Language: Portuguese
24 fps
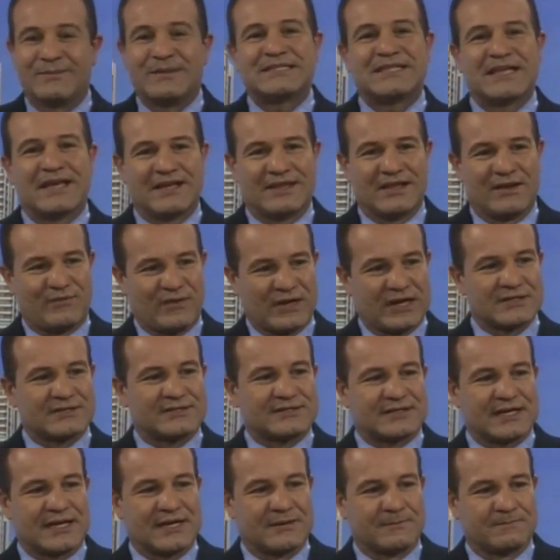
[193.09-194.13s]
Mas é, não, falando
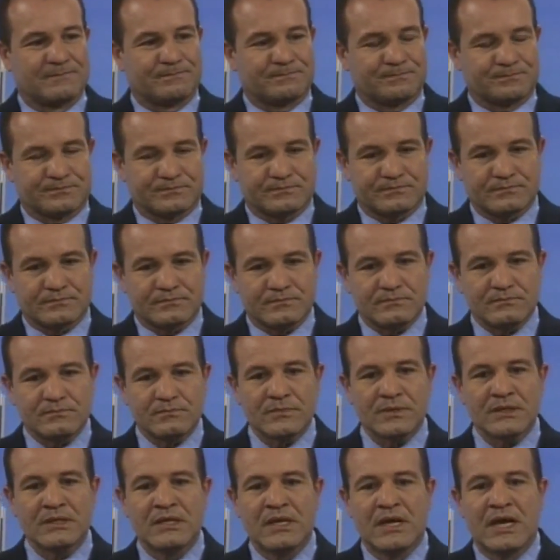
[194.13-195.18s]
sério.
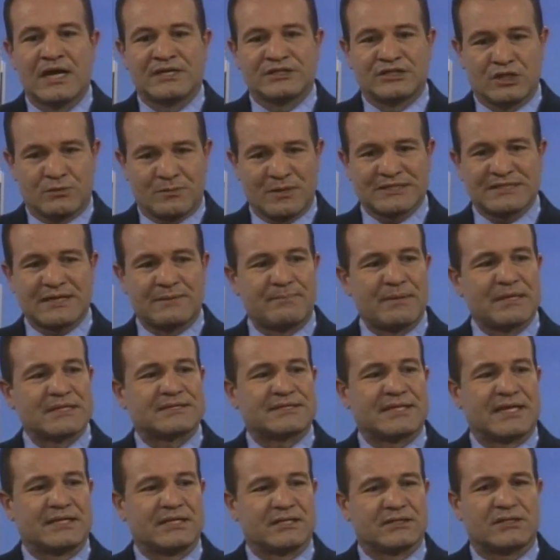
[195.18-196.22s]
A gente tem que começar a
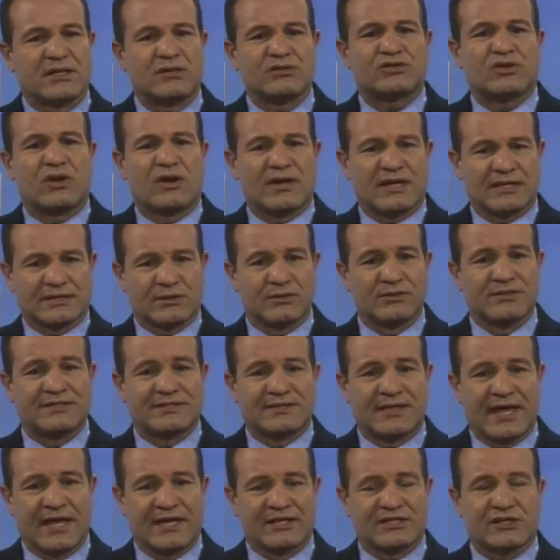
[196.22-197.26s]
pensar nisso. Não só uma questão
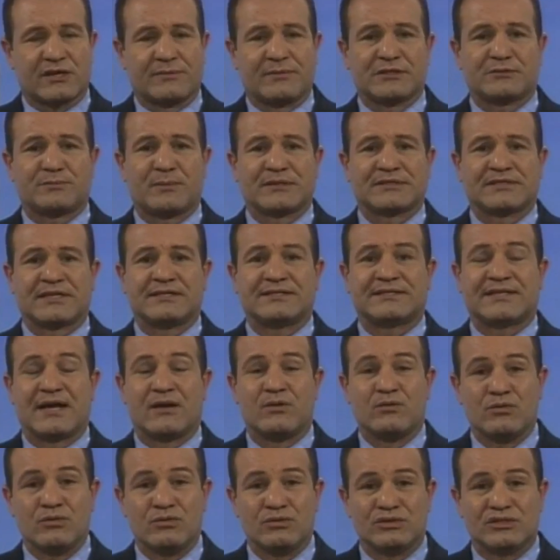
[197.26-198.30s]
estética, mas pensar em
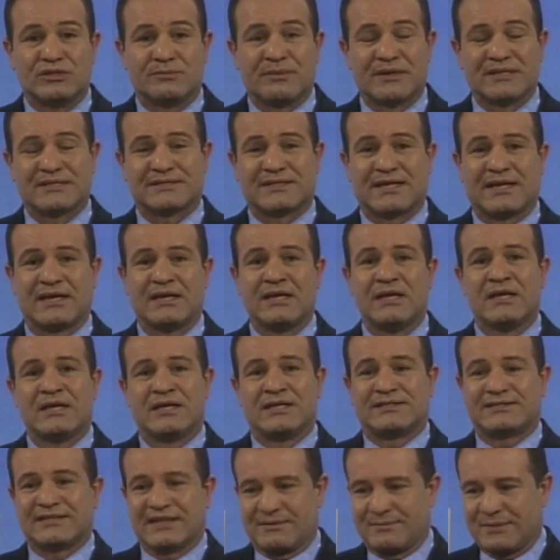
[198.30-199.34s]
saúde, pensar
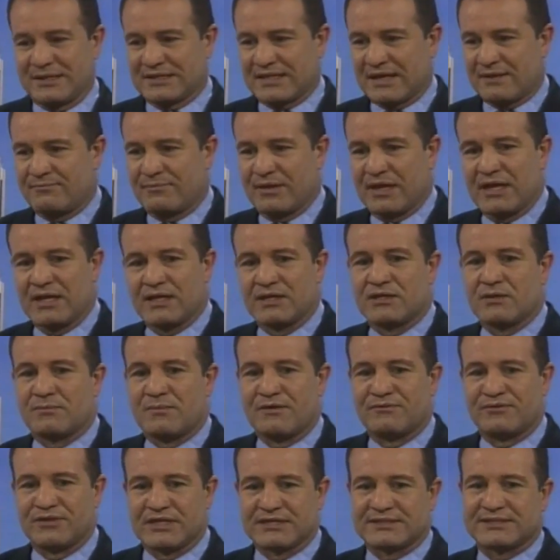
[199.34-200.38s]
em se alimentar bem, ter
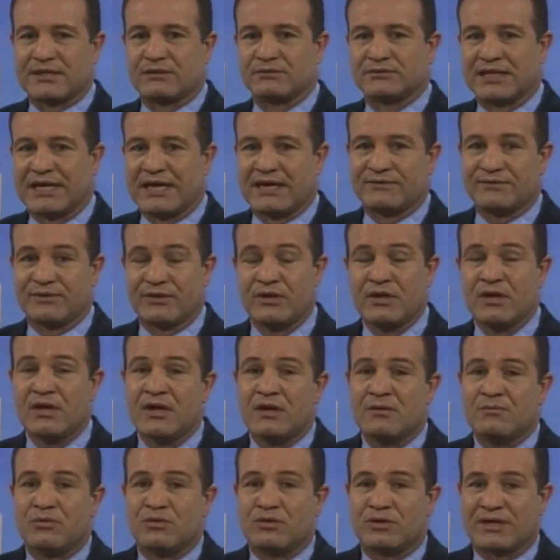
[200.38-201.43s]
uma vida saudável,
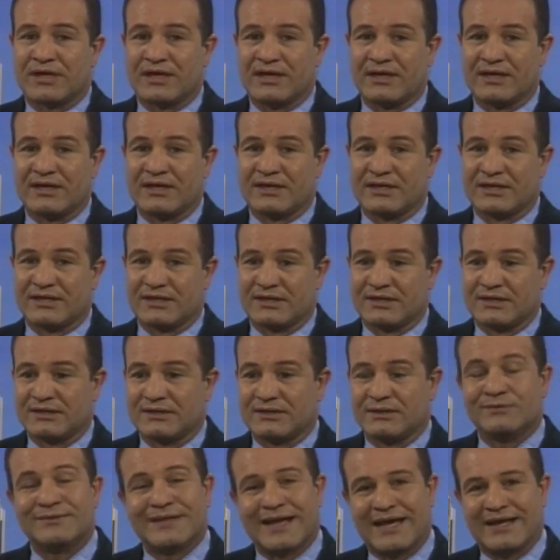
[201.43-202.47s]
porque
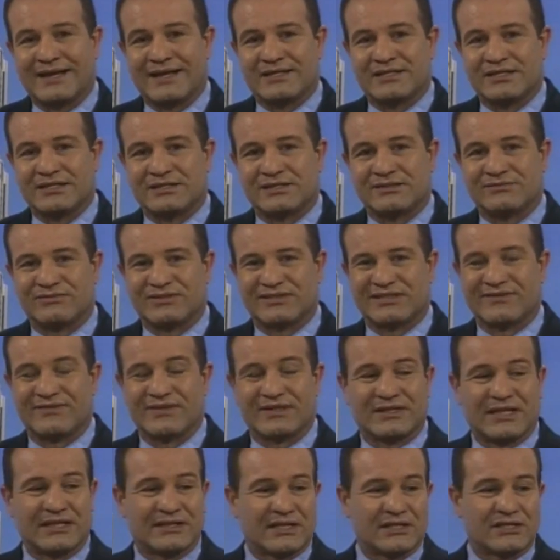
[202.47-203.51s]
não dá, né, gente? Você
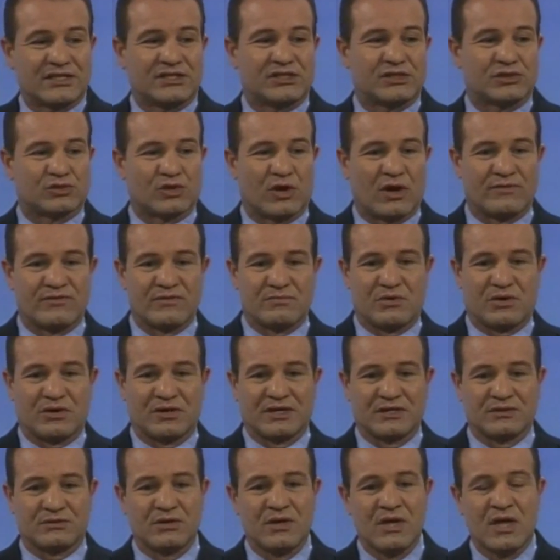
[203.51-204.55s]
vê tanta gente jovem
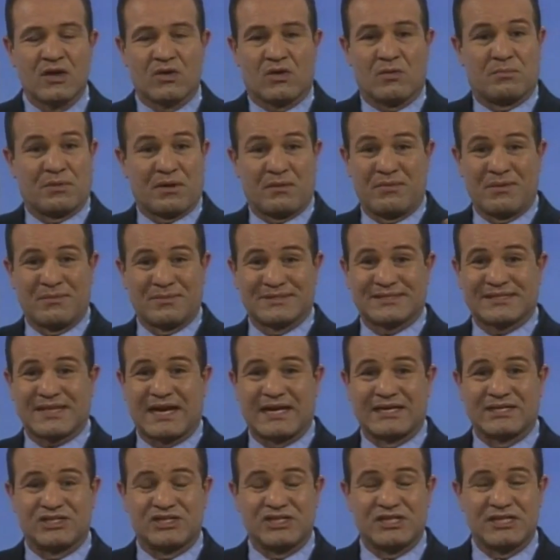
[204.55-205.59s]
morrendo com problemas
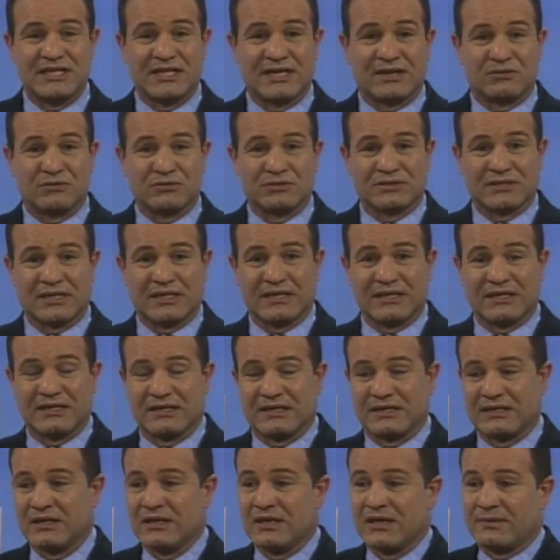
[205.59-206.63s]
cardíacos,
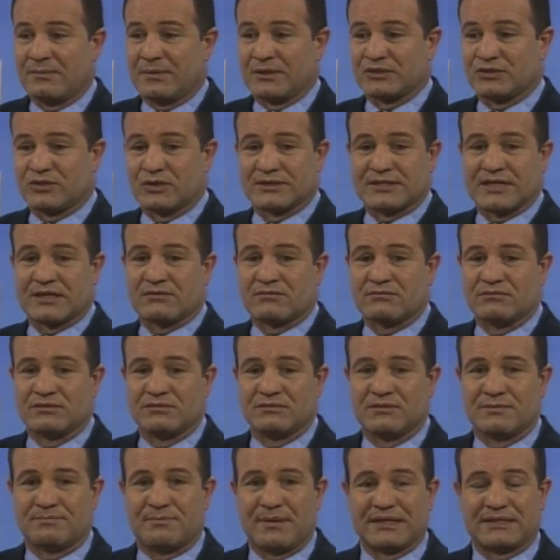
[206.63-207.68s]
é, pessoas aí
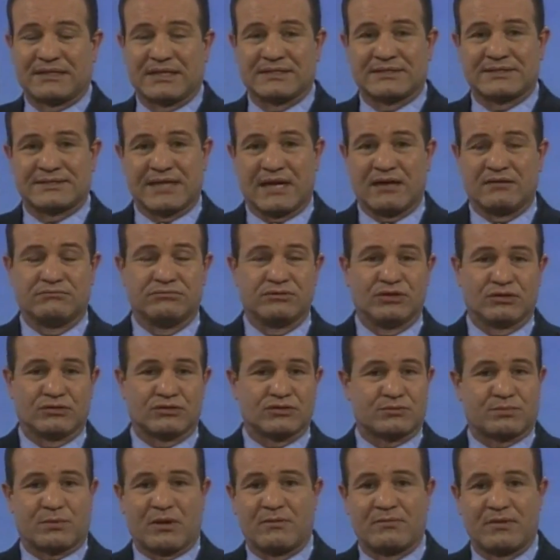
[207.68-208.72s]
com hipertensão e
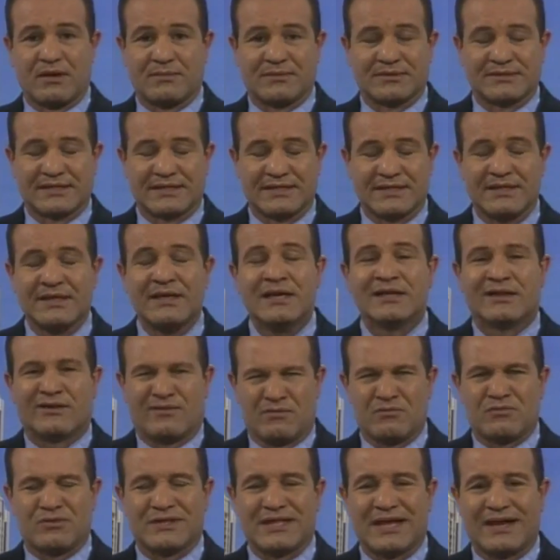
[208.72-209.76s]
outros problemas aí. Então
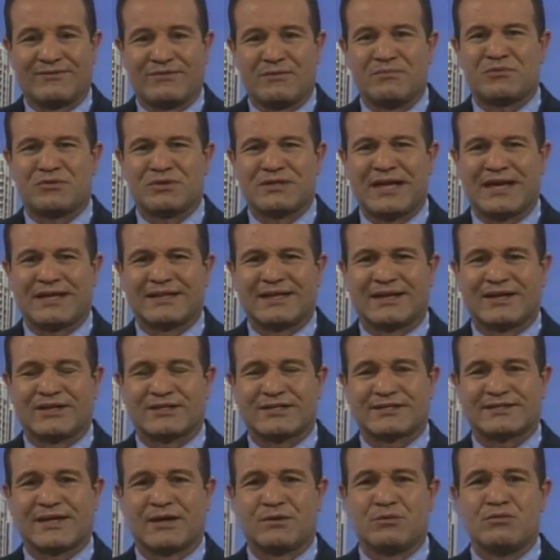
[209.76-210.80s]
vamos cuidar, vamos cuidar da
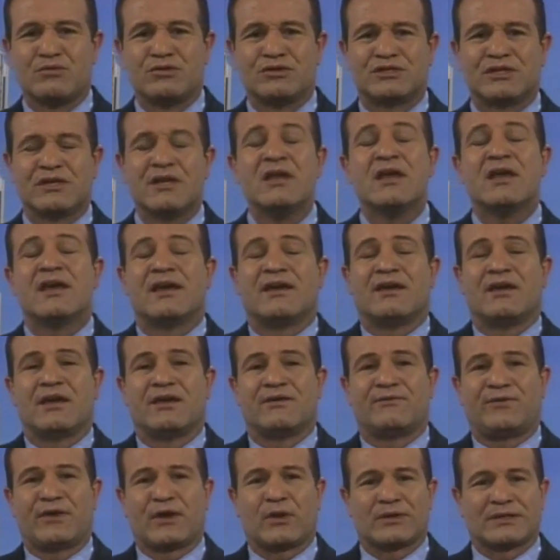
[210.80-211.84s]
nossa saúde,
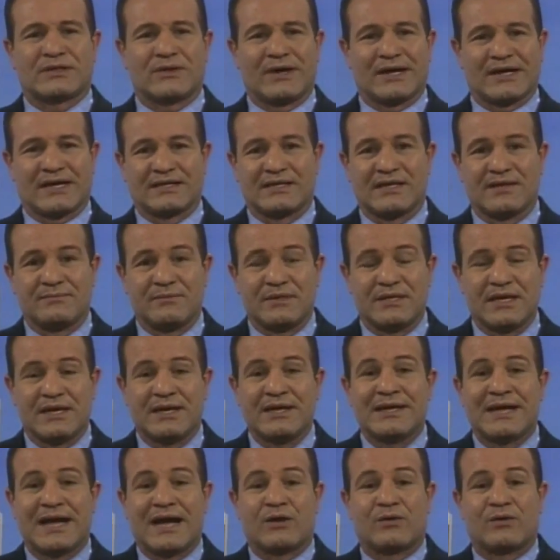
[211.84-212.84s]
é, frequentar uma academia.